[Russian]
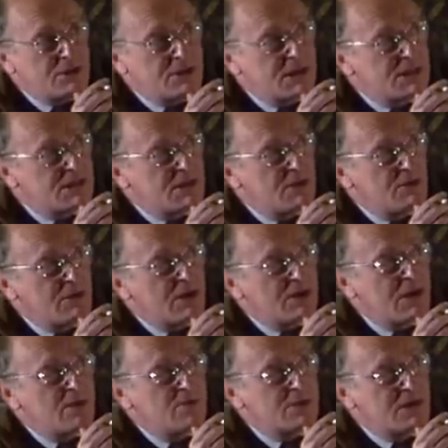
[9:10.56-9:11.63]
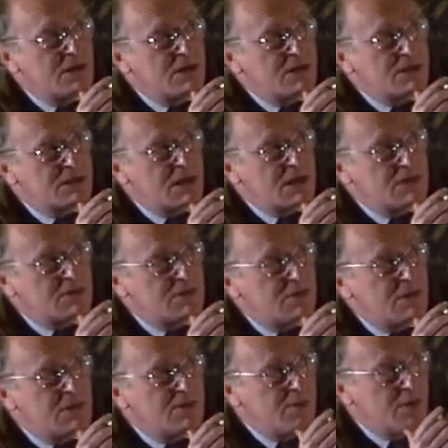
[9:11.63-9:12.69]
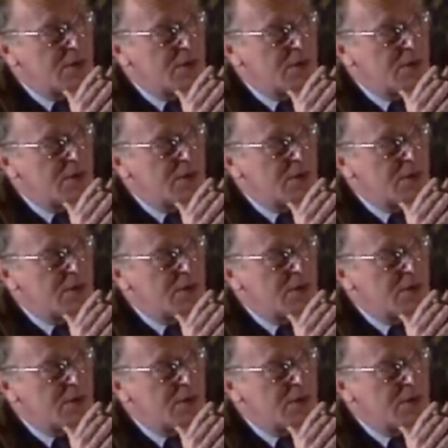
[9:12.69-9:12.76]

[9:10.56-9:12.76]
сказал, когда ему стали рассказывать, это была